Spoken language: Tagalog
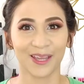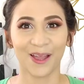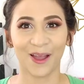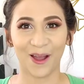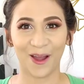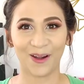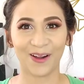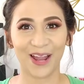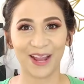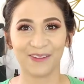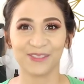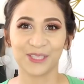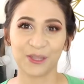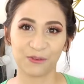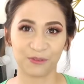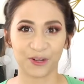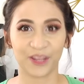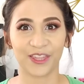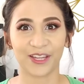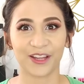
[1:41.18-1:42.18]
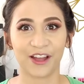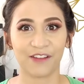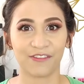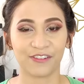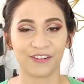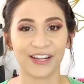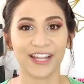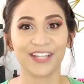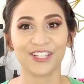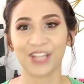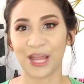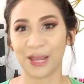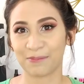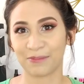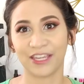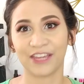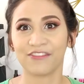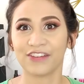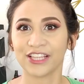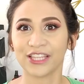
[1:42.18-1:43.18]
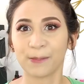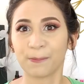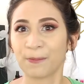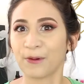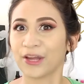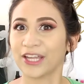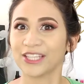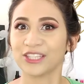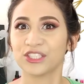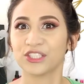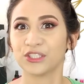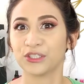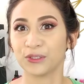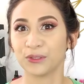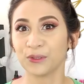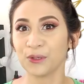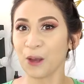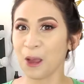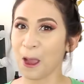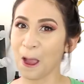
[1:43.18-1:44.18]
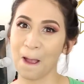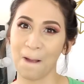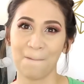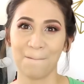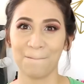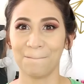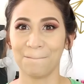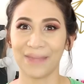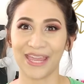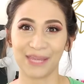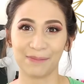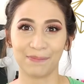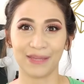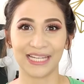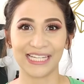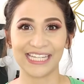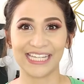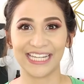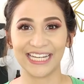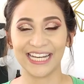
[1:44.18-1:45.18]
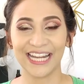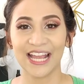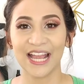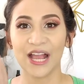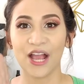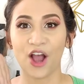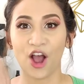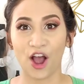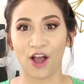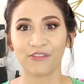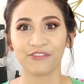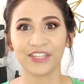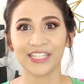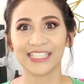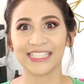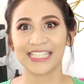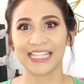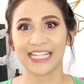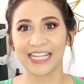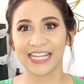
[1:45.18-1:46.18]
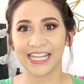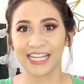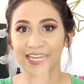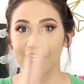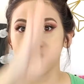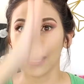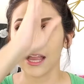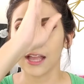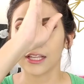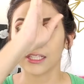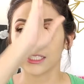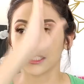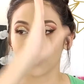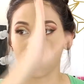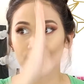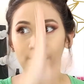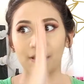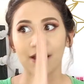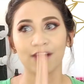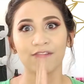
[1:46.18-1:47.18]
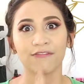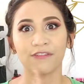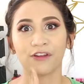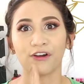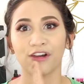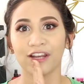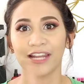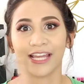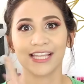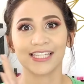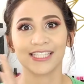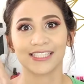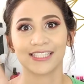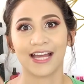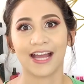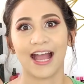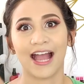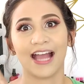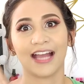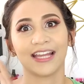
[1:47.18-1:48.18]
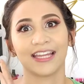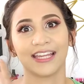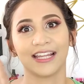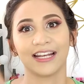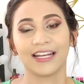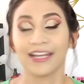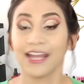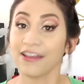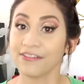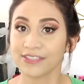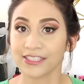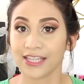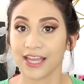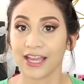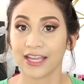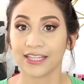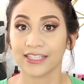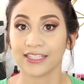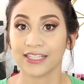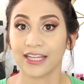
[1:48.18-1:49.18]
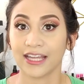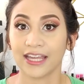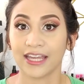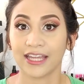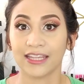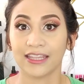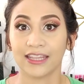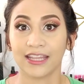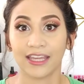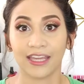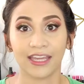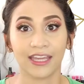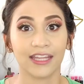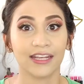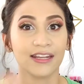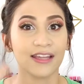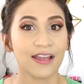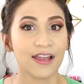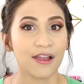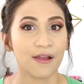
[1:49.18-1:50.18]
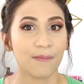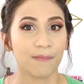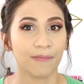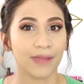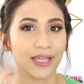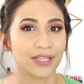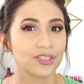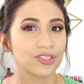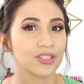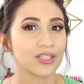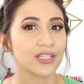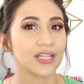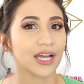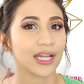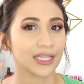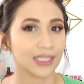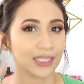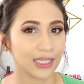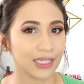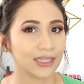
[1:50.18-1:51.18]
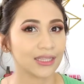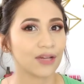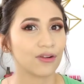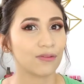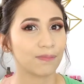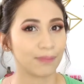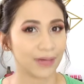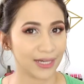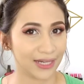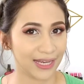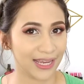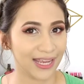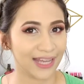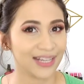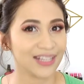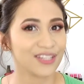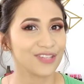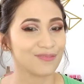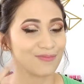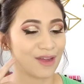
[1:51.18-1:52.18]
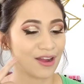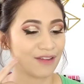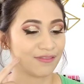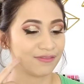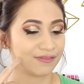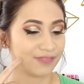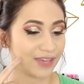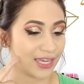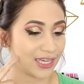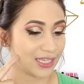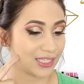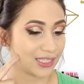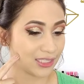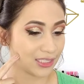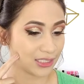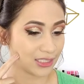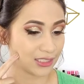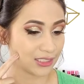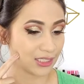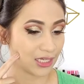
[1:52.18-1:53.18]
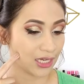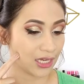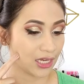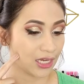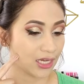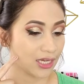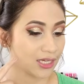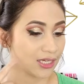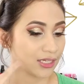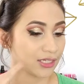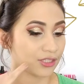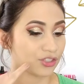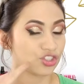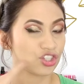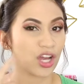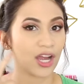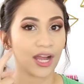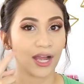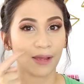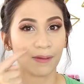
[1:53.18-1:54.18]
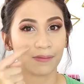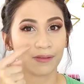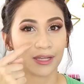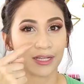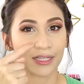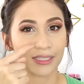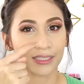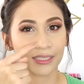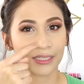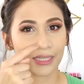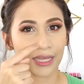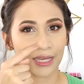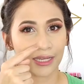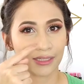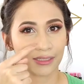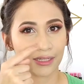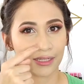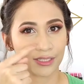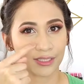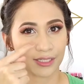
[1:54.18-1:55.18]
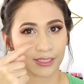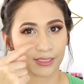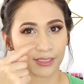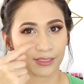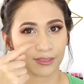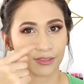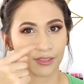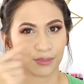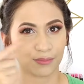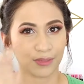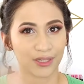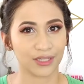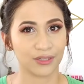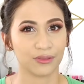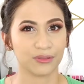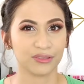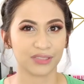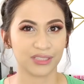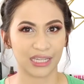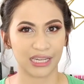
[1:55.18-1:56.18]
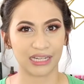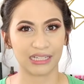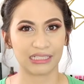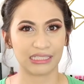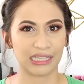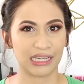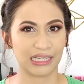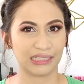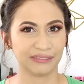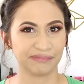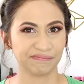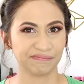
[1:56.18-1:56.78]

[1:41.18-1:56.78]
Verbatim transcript: Alright, so for the coverage, I'm giving the point to Maybelline. Obviously, sobrang flawless ng aking left side and then medyo nakikita ko pa rin yung mga veins. Tsaka nag-cake na siya dito sa my nose area.